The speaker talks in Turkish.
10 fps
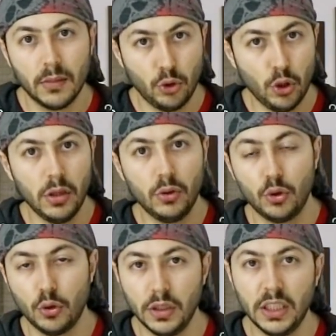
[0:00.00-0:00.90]
şöyle
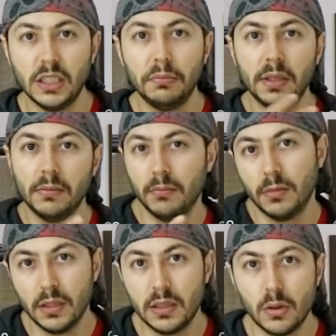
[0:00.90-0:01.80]
düşünün, 2 birim
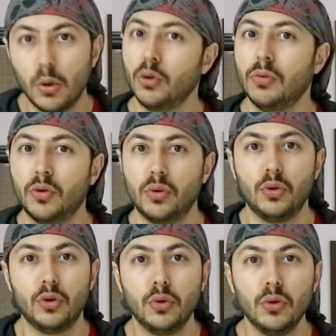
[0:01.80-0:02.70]
hızlı olduğumuzu
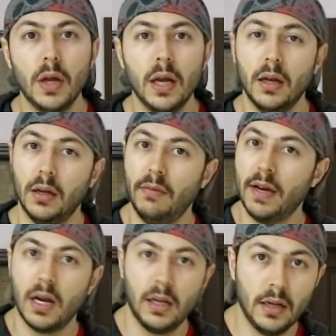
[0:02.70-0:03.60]
düşünün
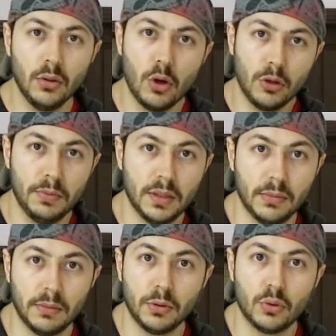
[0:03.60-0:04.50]
ve kareden 4
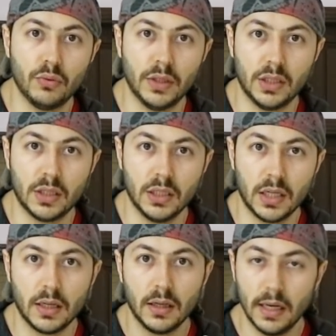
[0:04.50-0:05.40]
birimlik bir kuvvet
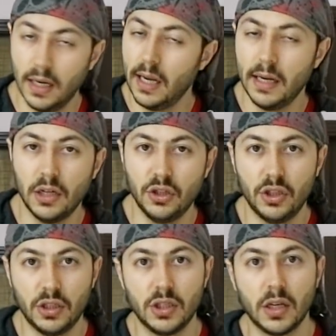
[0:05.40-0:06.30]
çıkacak, e, enerji
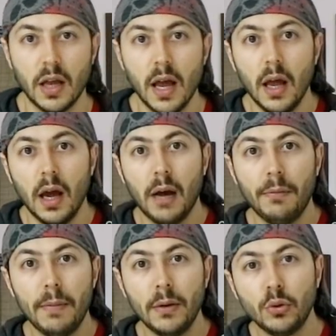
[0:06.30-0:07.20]
çıkacak.
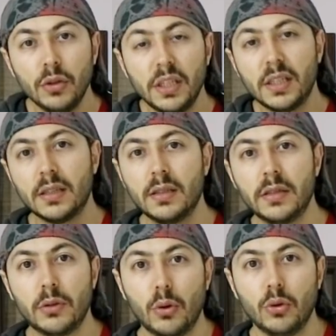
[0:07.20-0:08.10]
Ama ben onun iki katı
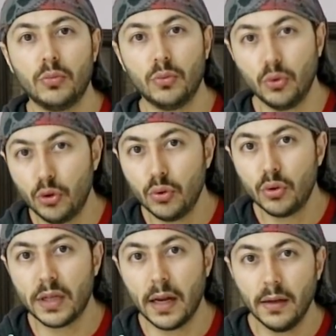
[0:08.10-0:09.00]
hızlı olduğumu
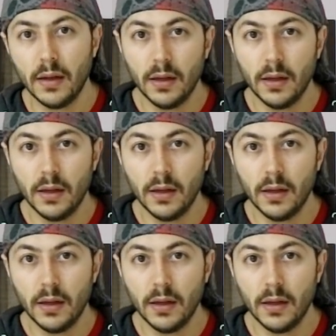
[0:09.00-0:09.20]
düşünürsen,